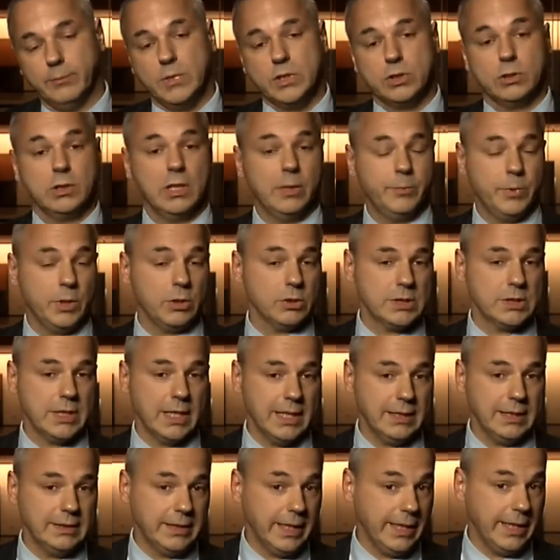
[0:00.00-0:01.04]
Bisogna però
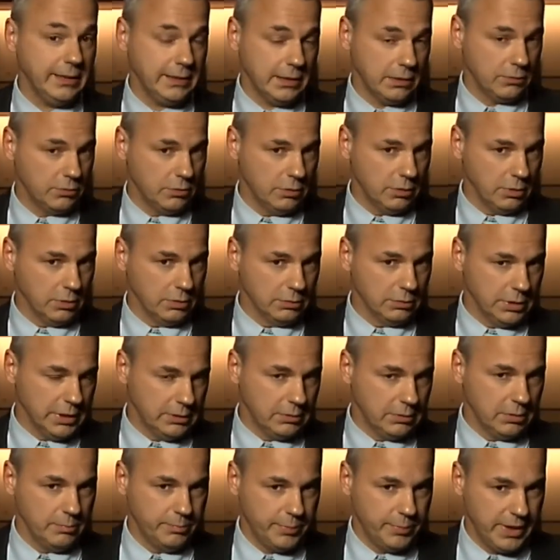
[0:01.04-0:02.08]
stare attenti, è quello che ho
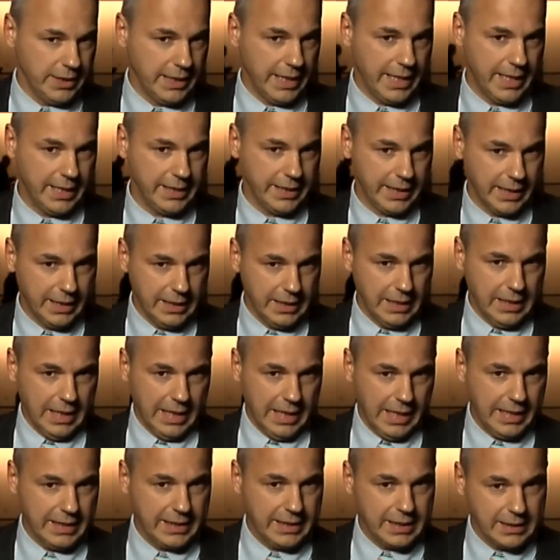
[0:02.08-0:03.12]
detto in plenaria,
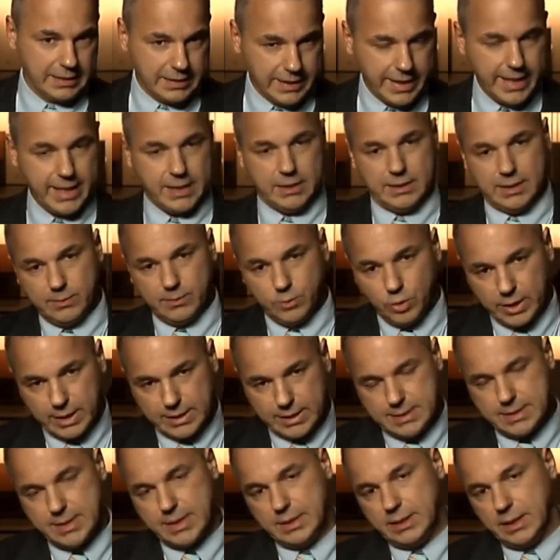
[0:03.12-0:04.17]
ai criteri di
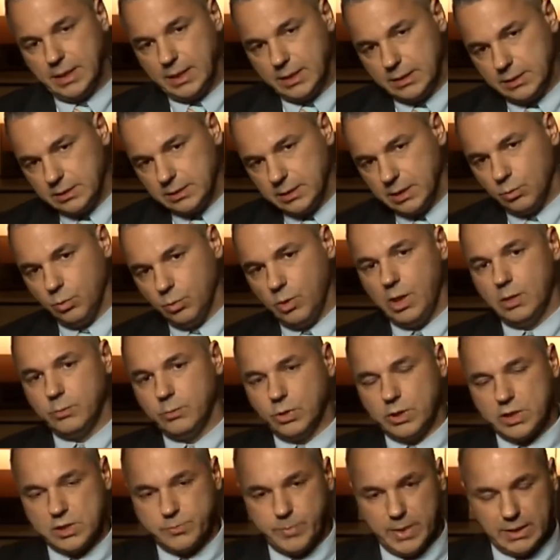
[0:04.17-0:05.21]
democrazia, diritti
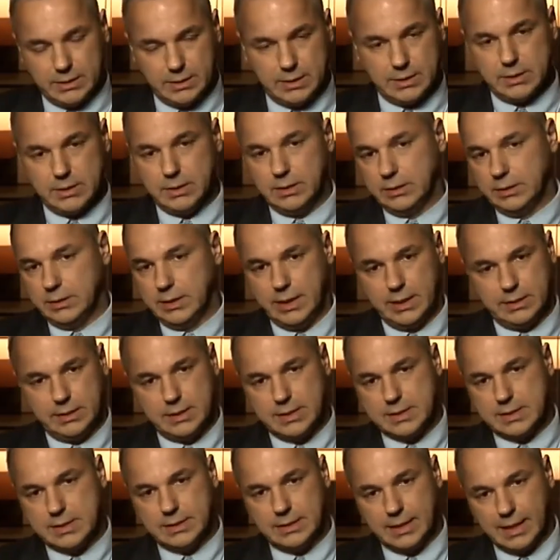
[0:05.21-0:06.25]
dell'uomo, rispetti ai
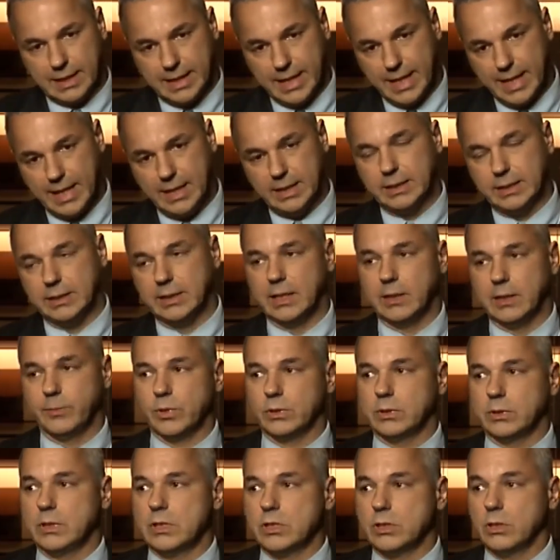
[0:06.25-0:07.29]
diritti sindacali, della
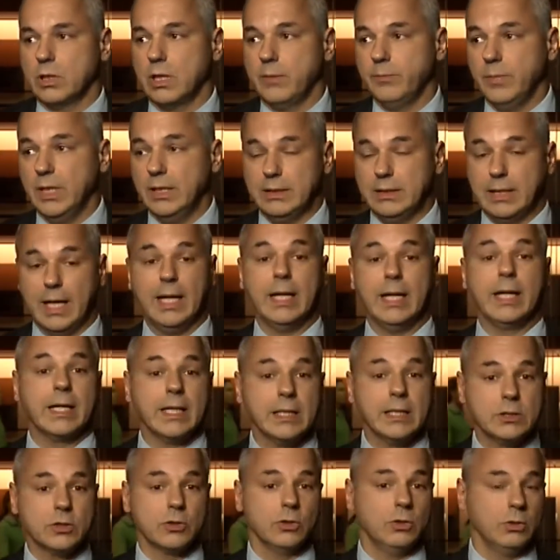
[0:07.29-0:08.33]
protezione ambientale,
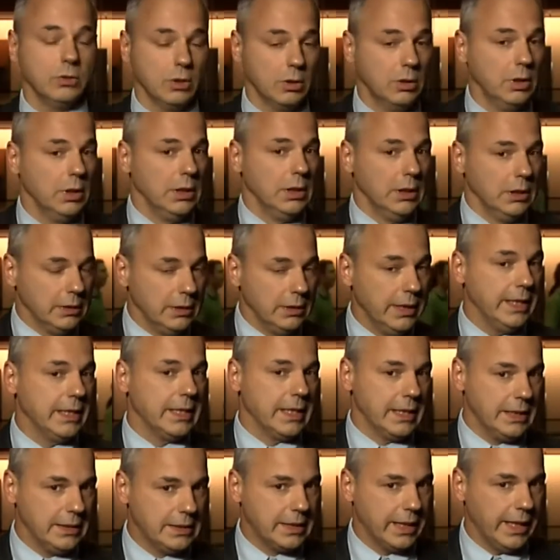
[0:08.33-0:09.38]
che sono dei
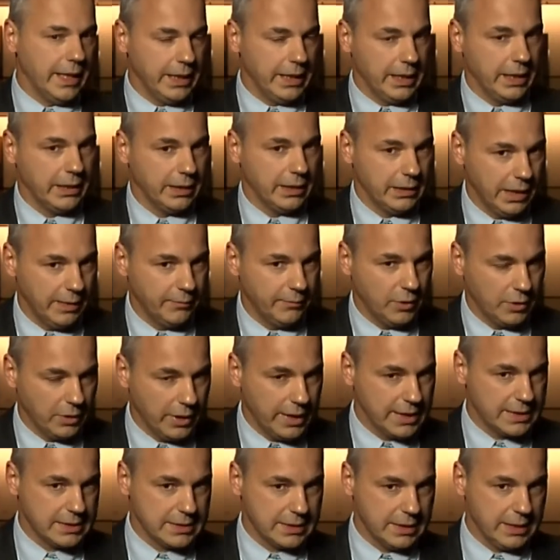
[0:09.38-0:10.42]
criteri che devono
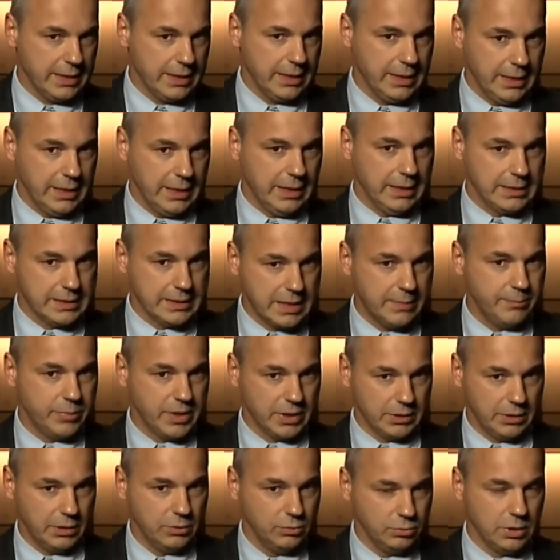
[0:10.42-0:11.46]
essere eh,
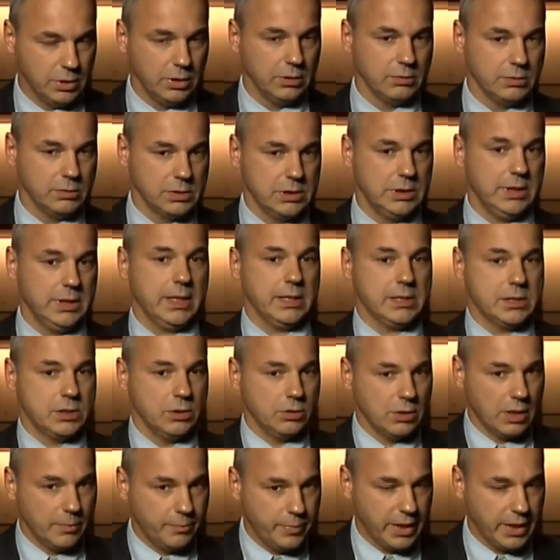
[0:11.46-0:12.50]
sempre tenuti in
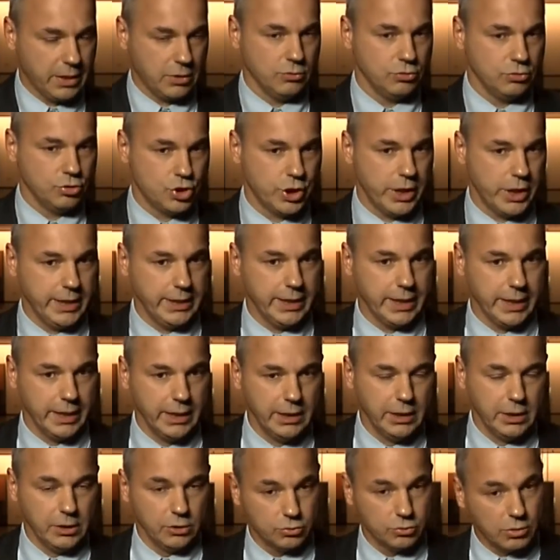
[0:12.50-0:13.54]
considerazione per concedere
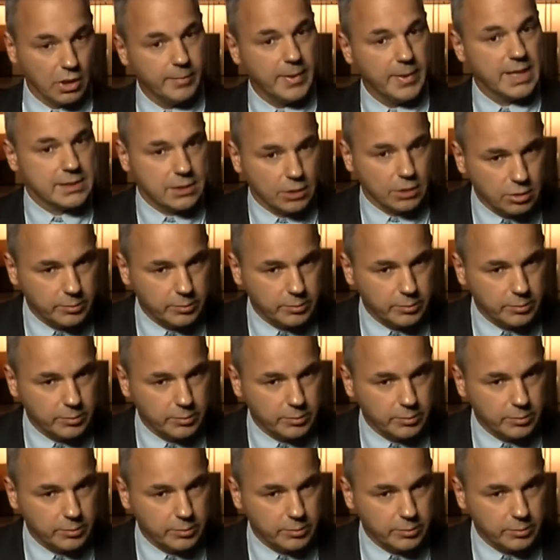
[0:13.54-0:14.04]
su una base